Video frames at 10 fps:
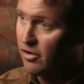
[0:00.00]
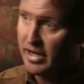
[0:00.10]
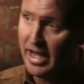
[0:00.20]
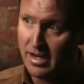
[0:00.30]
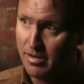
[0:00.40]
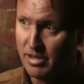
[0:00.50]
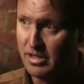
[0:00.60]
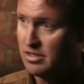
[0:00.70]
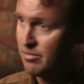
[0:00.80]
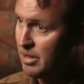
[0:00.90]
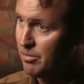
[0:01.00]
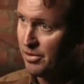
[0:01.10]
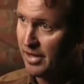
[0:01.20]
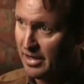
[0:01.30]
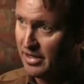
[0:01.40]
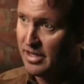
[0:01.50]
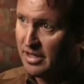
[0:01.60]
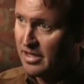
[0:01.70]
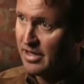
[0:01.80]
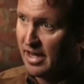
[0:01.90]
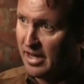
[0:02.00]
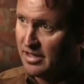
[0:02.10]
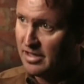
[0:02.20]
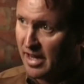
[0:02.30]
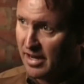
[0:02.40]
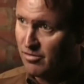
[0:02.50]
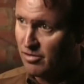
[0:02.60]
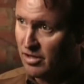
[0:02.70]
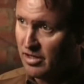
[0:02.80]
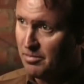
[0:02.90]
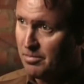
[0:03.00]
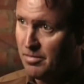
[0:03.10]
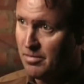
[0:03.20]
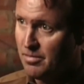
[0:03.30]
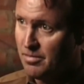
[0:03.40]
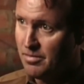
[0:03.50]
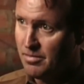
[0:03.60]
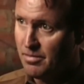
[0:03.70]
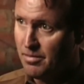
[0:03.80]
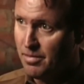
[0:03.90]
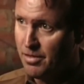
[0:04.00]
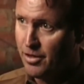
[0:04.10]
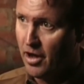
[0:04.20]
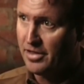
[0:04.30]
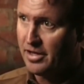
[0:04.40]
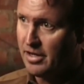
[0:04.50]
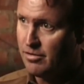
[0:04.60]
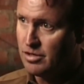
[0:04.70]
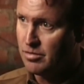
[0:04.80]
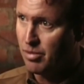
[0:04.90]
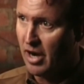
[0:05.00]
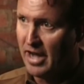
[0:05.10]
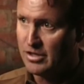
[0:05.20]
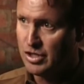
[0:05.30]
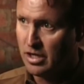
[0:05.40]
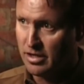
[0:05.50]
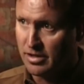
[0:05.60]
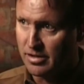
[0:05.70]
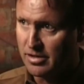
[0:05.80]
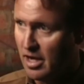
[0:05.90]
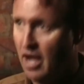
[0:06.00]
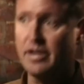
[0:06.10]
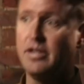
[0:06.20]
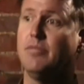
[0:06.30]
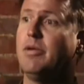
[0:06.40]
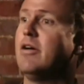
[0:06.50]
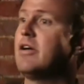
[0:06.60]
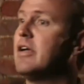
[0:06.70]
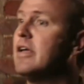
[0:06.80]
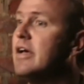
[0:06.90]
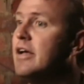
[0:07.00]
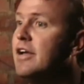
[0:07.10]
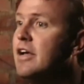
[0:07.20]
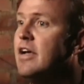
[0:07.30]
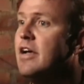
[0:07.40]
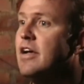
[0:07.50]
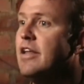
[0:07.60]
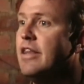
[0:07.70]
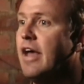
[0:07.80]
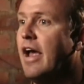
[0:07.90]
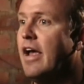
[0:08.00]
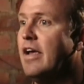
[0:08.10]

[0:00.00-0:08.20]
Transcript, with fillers: du sens grâce à la force de ses jambes. Et c'est finalement ce qui les impressionnait le plus. Ils n'avaient qu'à le voir en selle pour